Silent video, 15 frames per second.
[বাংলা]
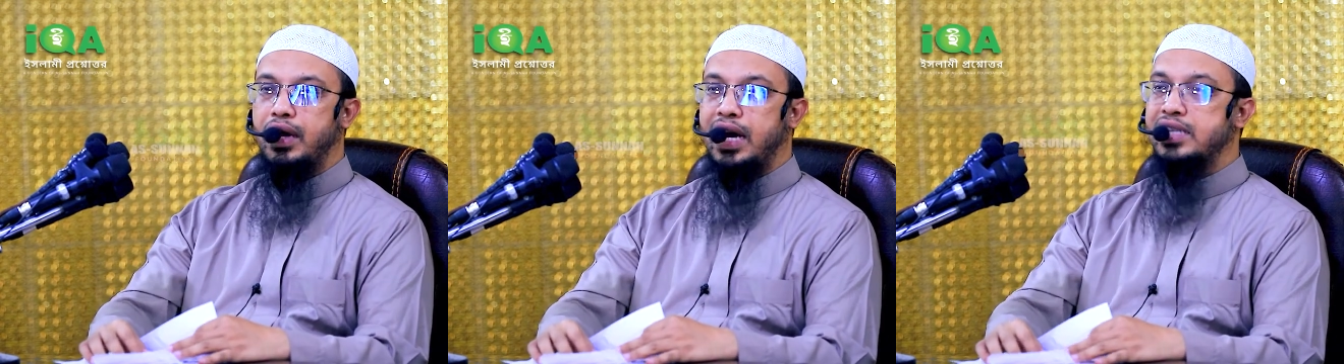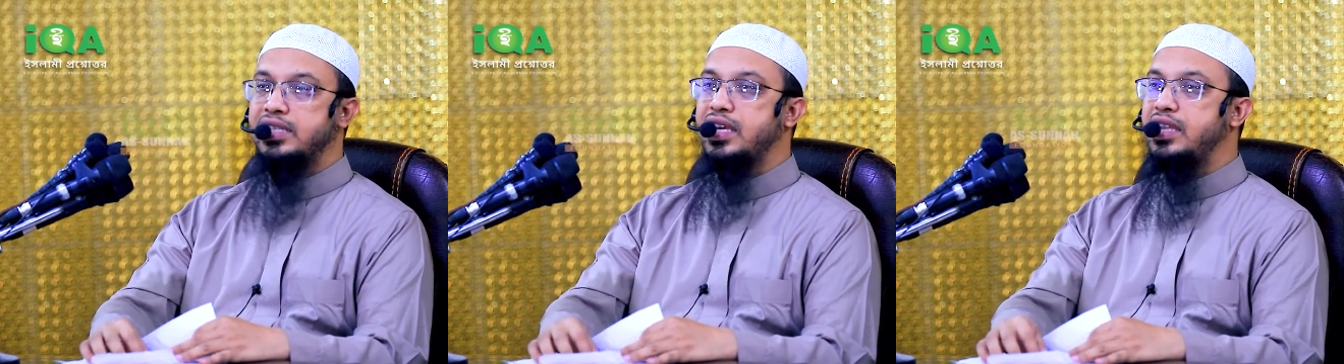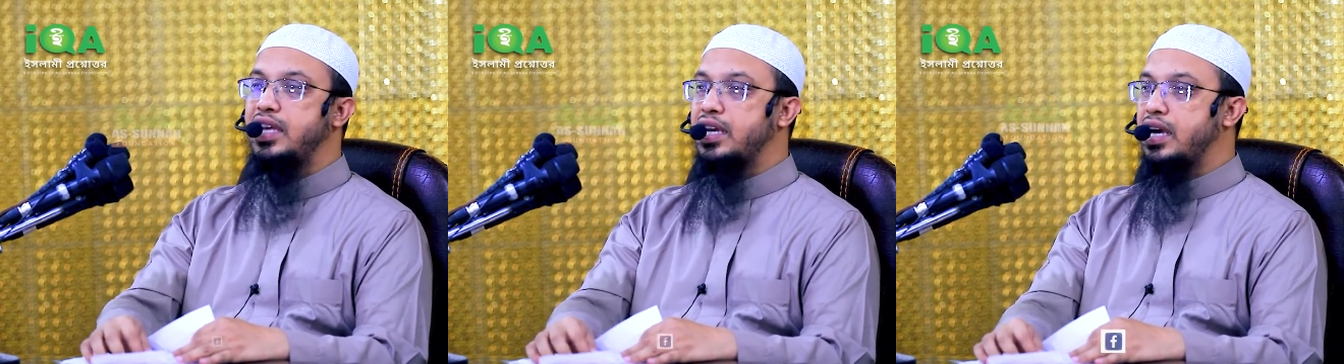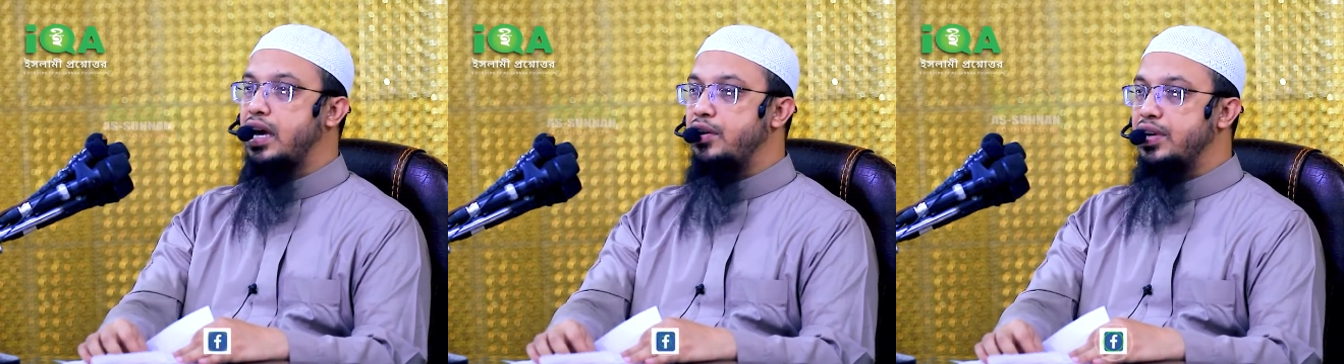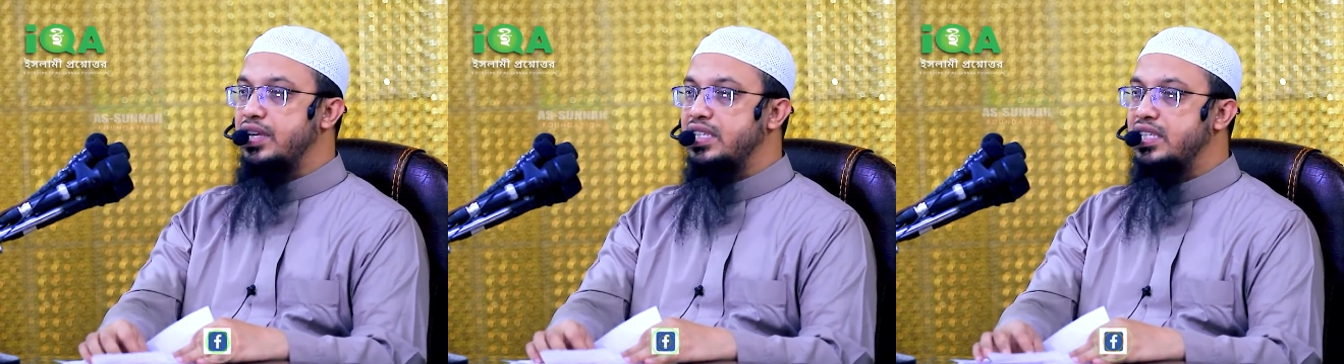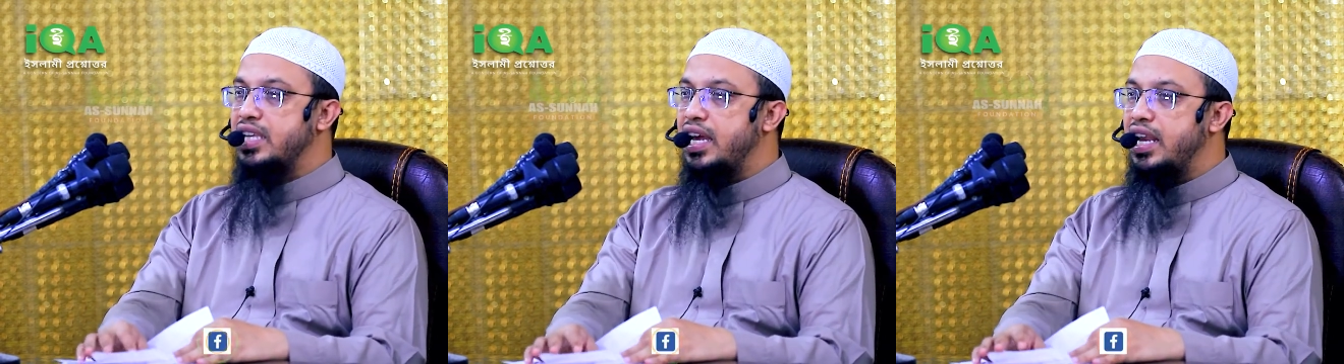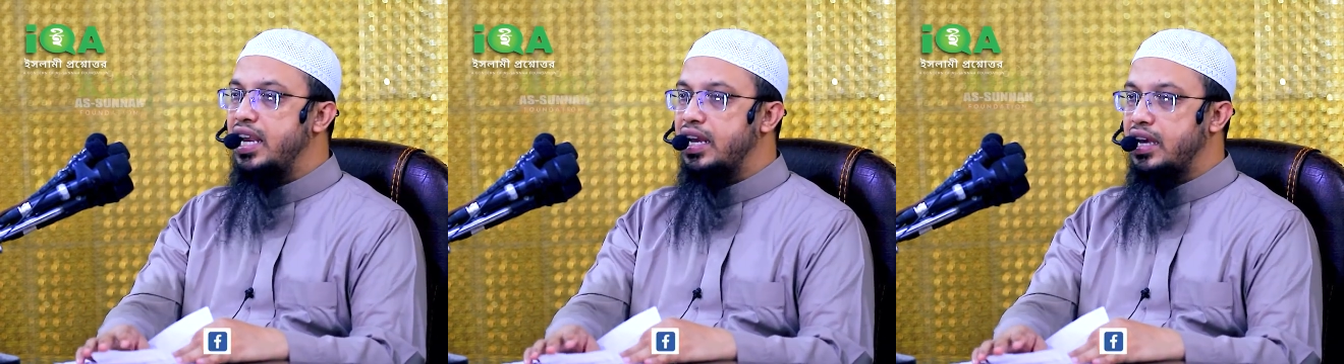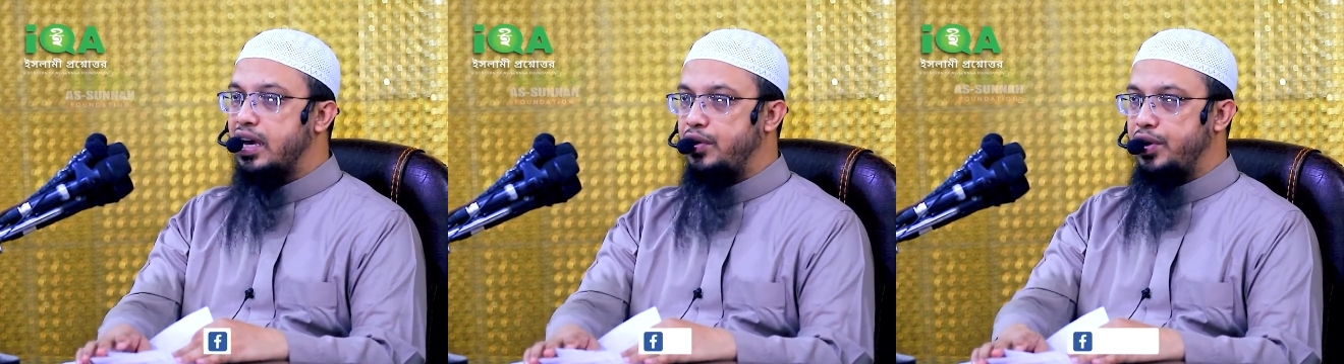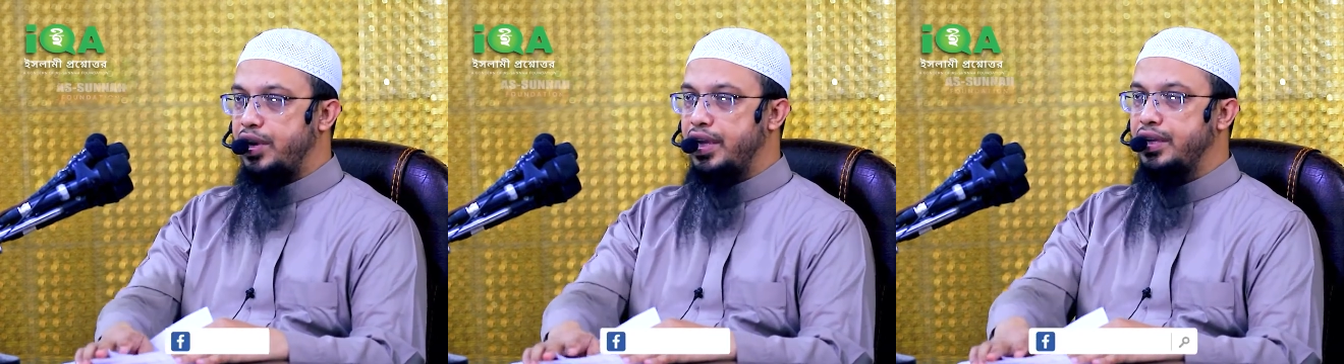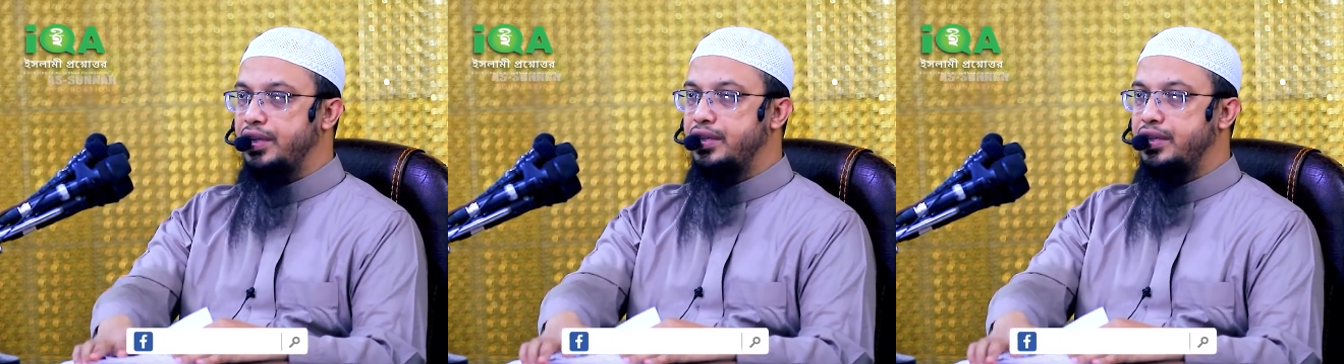হাসাদের কারণে সেহেরের কারণে